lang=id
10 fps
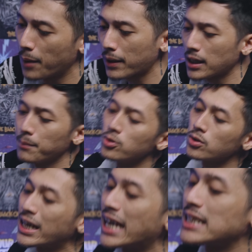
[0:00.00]
Yang pertama
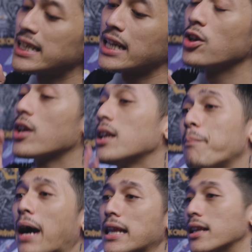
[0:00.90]
untuk eksterior
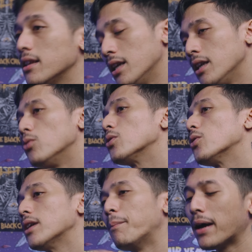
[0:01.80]
depan. Jadi
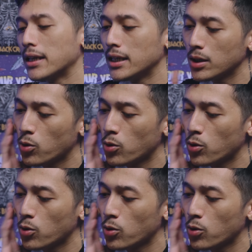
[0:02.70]
untuk depan ini